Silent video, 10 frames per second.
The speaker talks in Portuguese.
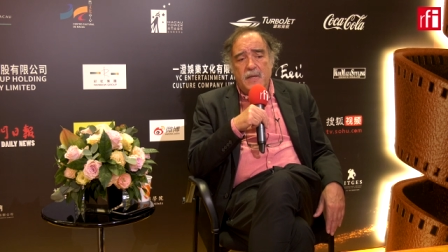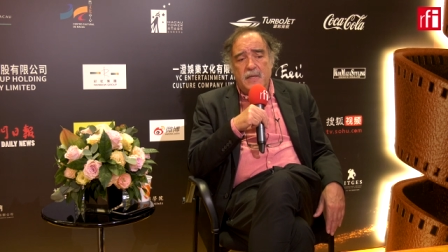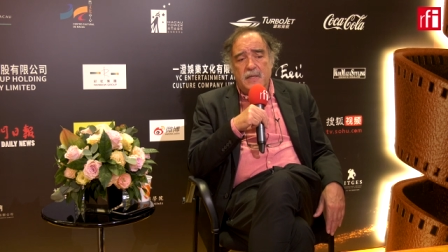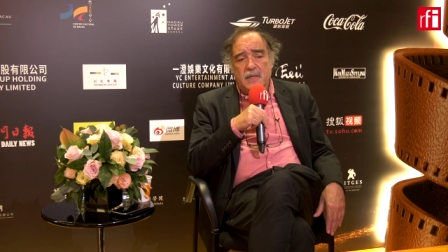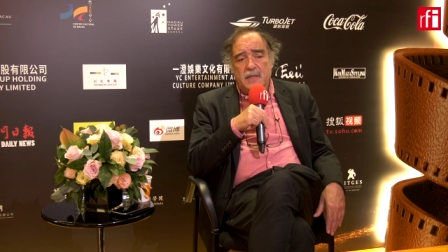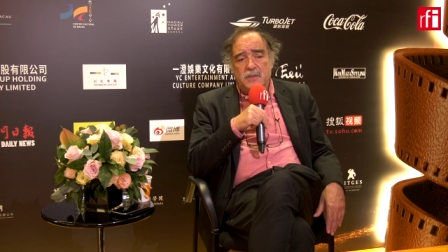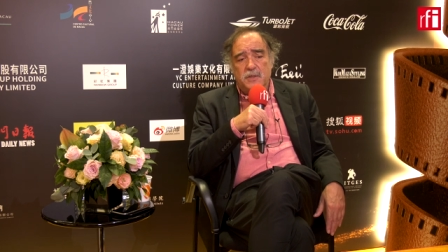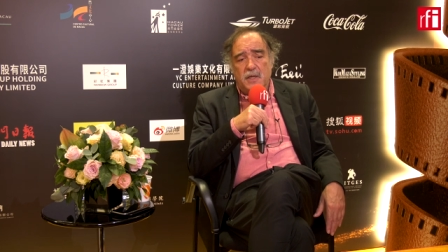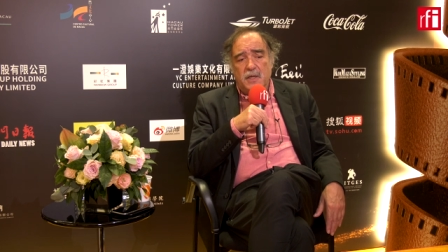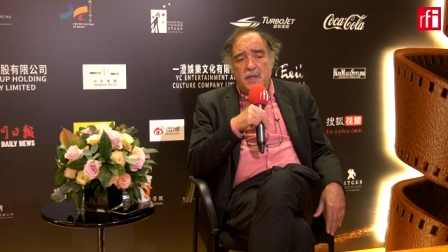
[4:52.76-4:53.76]
e, de,
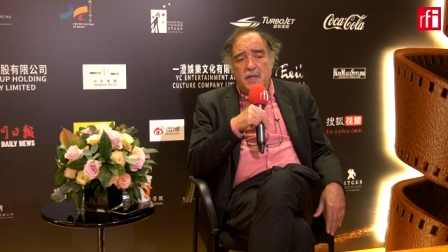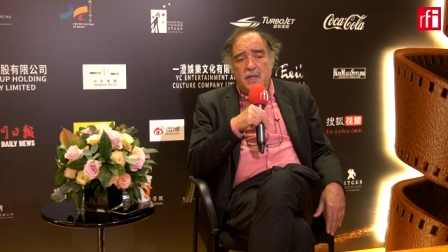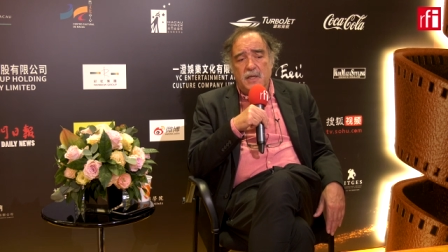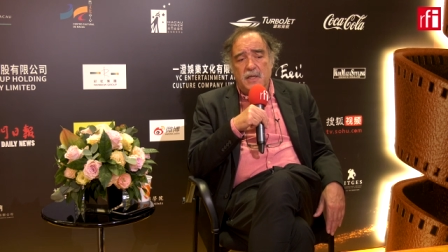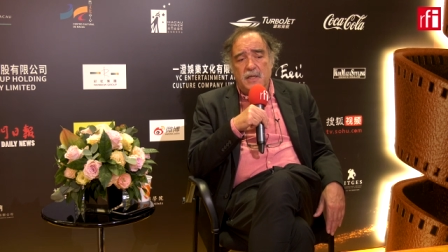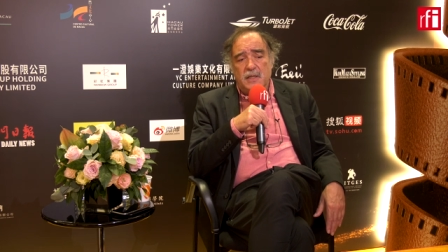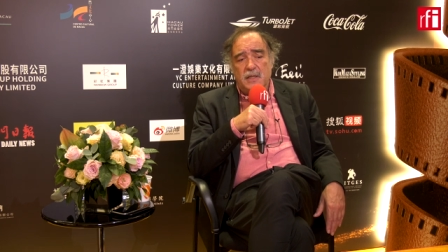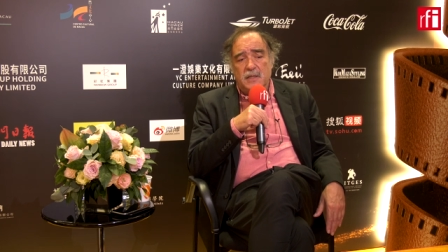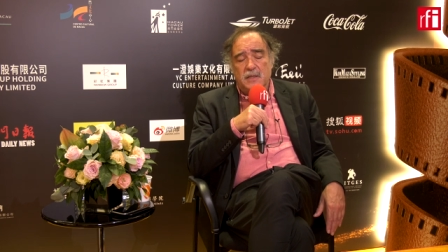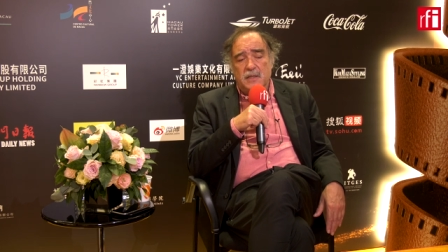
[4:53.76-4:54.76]
e, e
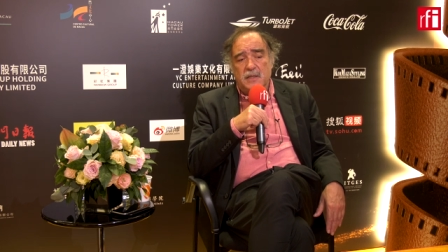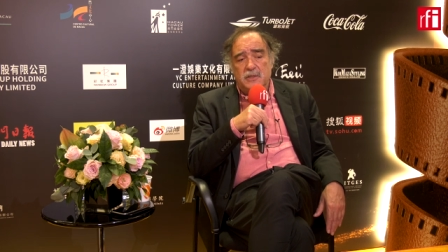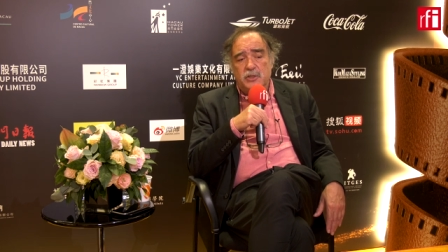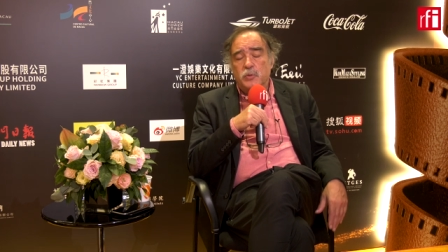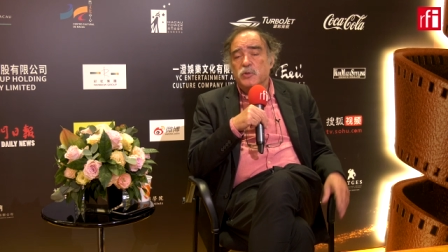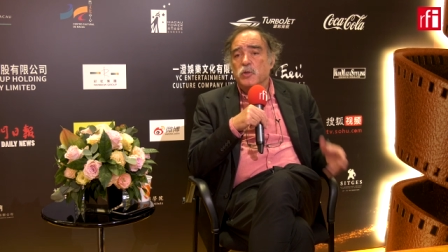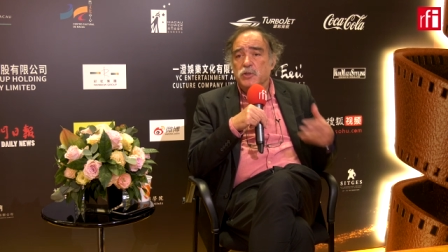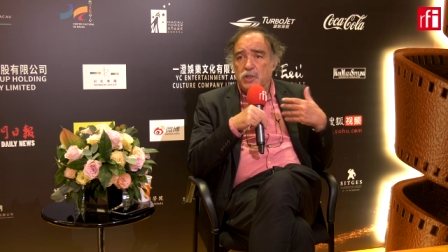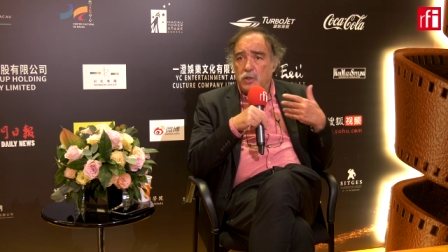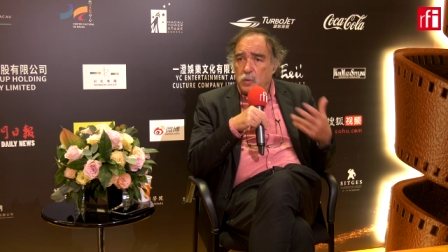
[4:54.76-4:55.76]
de, de,
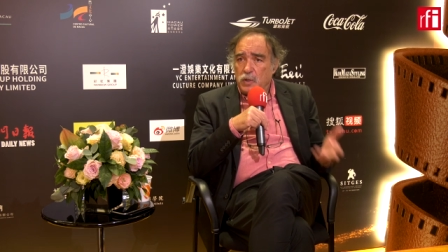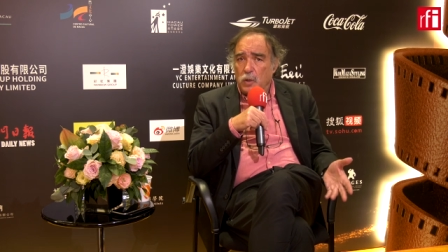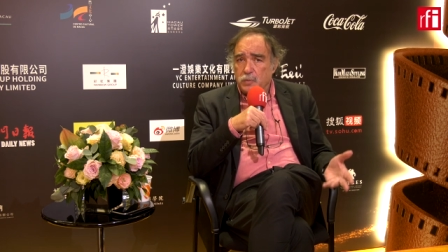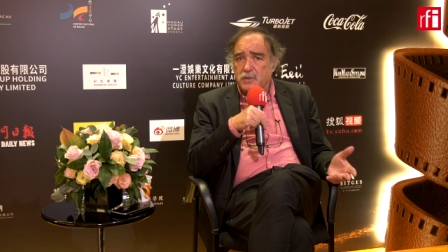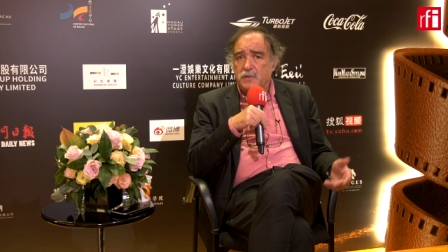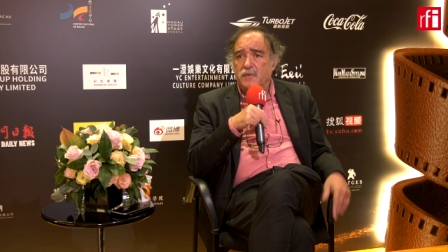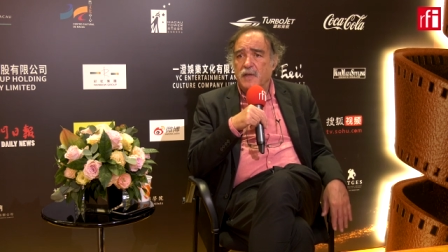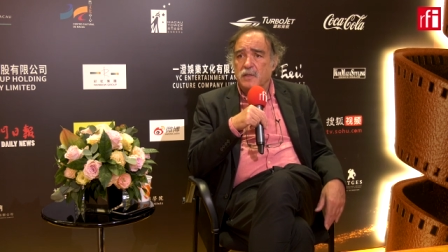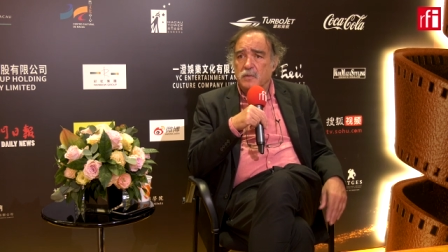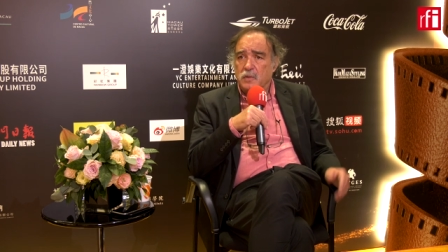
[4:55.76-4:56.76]
situações que eu ia
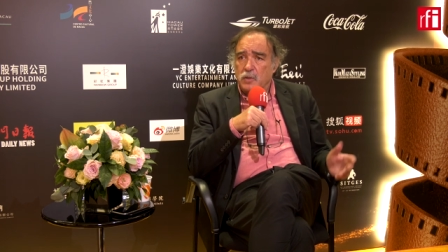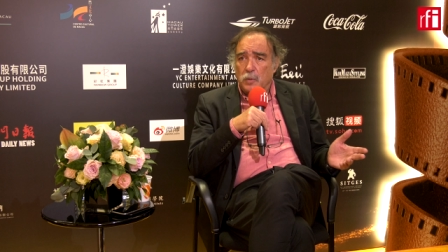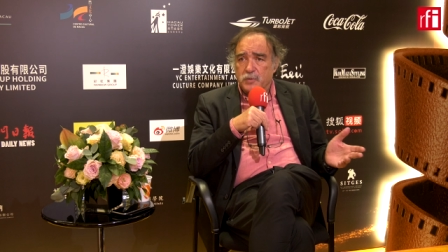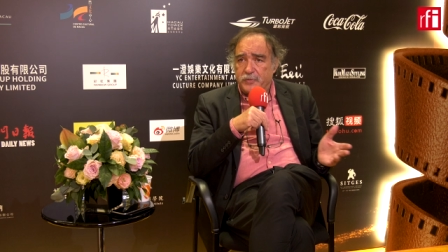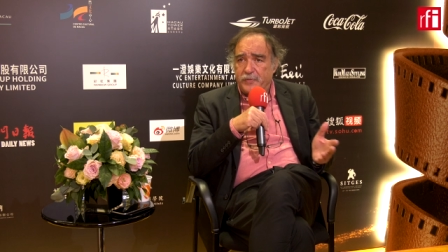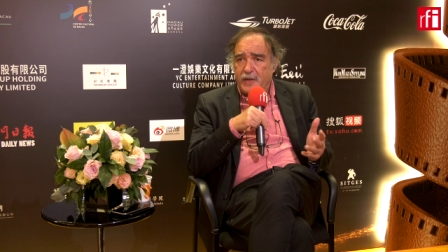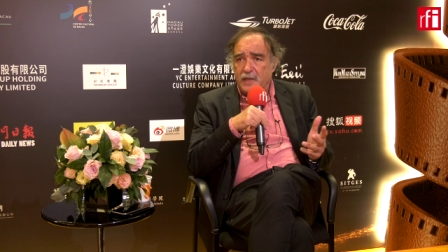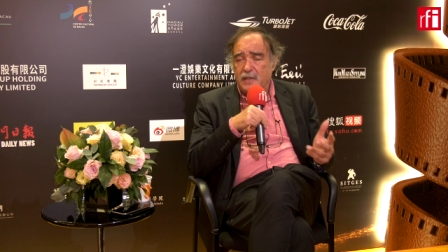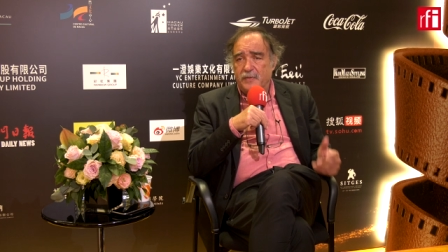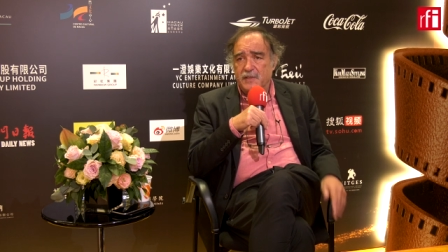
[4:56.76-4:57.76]
observando e que observei
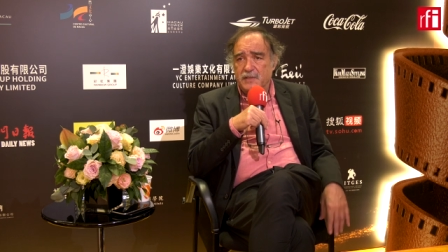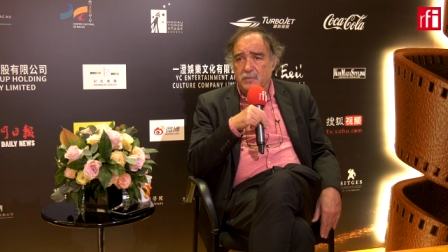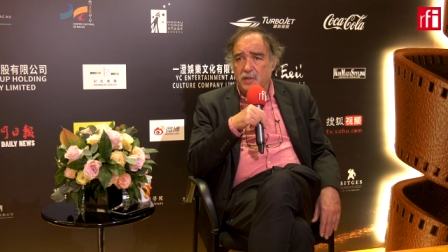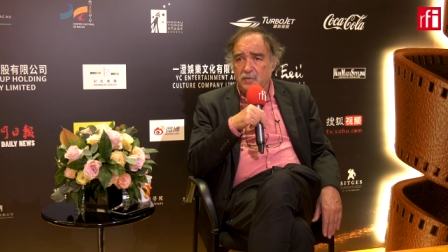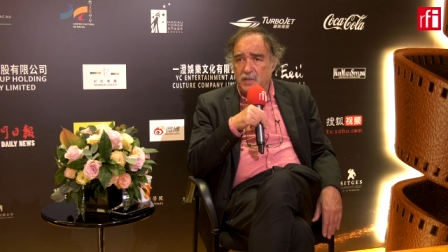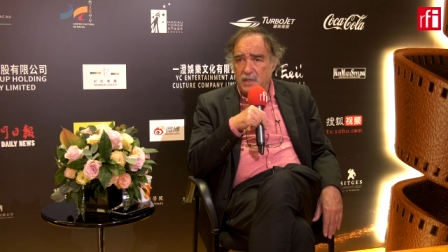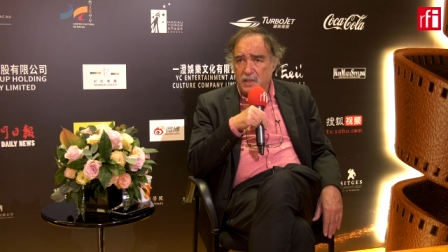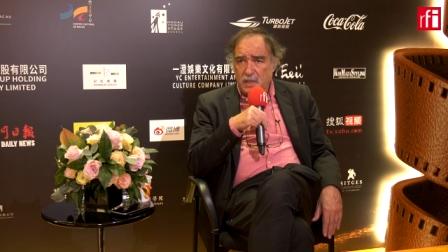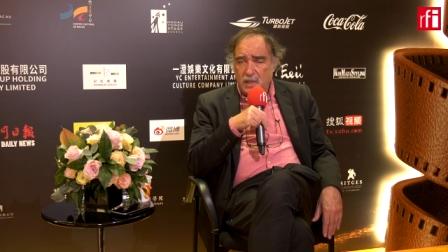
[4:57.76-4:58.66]
através da minha vida,